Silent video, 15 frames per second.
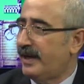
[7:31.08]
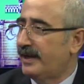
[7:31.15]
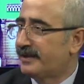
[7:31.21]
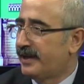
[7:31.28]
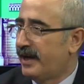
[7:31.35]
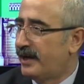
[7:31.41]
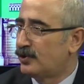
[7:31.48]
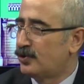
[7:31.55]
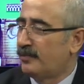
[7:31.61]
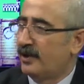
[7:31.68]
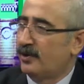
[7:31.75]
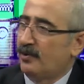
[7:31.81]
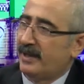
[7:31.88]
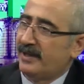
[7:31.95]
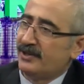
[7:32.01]
tercüman
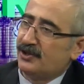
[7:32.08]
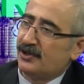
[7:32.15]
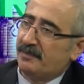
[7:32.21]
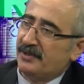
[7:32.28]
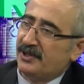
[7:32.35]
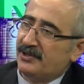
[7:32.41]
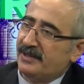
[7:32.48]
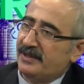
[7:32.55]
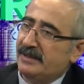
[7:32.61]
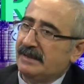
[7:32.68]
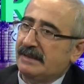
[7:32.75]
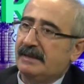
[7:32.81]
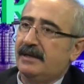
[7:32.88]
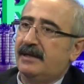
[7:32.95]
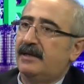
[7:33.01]
orada çıkmıştır.
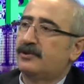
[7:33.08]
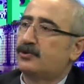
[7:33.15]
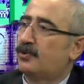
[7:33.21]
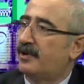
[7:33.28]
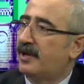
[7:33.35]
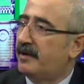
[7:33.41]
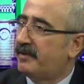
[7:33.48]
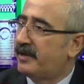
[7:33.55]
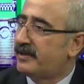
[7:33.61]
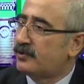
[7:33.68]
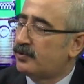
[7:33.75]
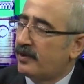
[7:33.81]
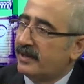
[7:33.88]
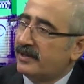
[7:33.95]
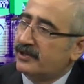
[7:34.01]
Son
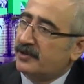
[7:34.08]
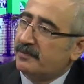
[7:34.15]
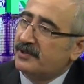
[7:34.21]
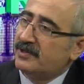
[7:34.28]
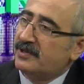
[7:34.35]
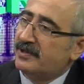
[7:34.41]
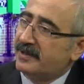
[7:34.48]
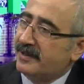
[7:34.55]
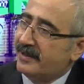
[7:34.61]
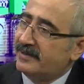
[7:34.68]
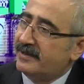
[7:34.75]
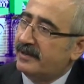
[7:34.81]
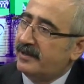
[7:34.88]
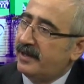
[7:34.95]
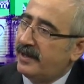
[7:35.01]
havadisi orada çıkmıştır.
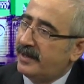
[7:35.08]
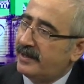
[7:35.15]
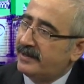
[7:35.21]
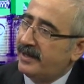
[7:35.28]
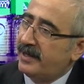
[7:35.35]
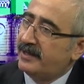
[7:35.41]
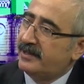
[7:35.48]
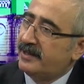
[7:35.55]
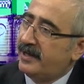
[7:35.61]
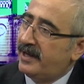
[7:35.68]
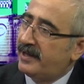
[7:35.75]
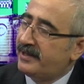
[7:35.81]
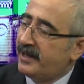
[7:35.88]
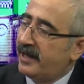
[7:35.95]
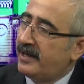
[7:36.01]
Gazeteler, dergiler,
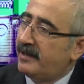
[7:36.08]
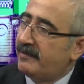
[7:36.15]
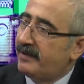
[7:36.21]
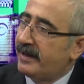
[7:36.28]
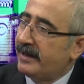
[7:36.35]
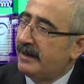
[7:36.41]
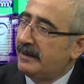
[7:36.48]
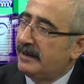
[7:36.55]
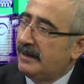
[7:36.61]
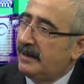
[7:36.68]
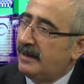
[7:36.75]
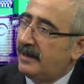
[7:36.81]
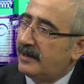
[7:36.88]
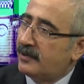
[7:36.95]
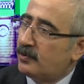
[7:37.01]
yayın evleri.
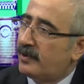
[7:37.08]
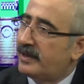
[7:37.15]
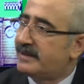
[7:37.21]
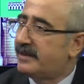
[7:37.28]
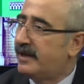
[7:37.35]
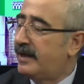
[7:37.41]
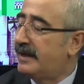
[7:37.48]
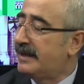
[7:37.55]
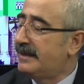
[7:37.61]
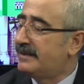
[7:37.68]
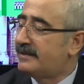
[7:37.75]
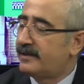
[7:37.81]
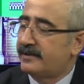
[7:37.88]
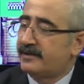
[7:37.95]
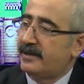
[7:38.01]
Dolayısıyla
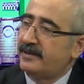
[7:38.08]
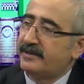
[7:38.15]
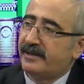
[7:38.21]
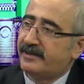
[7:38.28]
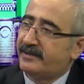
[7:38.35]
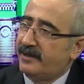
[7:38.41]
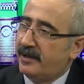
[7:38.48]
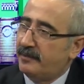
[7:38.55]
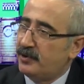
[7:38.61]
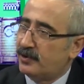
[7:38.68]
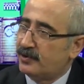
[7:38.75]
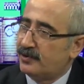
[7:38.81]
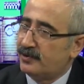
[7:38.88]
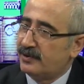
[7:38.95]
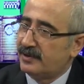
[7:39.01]
isteseniz de
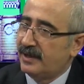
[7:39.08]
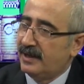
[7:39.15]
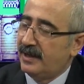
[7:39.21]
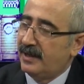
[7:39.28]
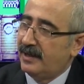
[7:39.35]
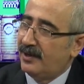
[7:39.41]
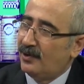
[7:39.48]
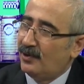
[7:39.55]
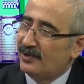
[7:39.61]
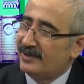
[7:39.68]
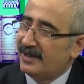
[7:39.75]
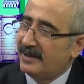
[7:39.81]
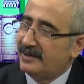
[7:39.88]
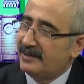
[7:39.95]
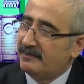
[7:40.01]
silemiyorsunuz. O
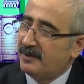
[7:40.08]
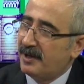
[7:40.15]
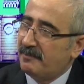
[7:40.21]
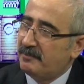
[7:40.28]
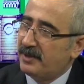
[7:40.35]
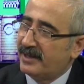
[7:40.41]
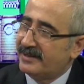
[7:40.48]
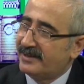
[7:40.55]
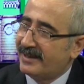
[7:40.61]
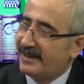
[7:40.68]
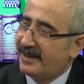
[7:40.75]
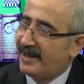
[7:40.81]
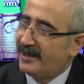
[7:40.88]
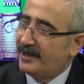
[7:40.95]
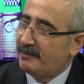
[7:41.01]
yüzden ben biraz da
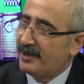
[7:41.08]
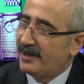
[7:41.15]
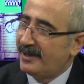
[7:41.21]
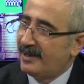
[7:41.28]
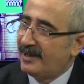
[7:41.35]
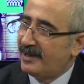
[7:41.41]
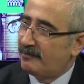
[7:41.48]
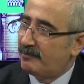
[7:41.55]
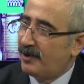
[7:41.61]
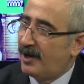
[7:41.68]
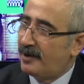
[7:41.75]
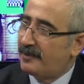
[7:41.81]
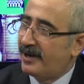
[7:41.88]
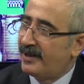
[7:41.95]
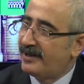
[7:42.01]
kendimi
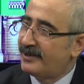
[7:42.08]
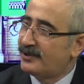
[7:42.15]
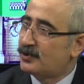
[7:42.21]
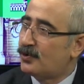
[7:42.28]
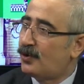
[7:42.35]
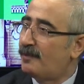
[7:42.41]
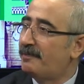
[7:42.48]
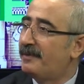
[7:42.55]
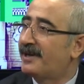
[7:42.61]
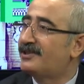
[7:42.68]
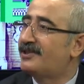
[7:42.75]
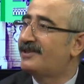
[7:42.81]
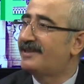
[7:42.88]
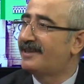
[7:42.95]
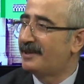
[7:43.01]
Babali'nin son
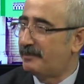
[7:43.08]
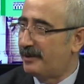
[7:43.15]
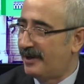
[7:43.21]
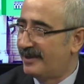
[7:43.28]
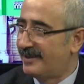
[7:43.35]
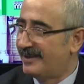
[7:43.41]
bekçisi gibi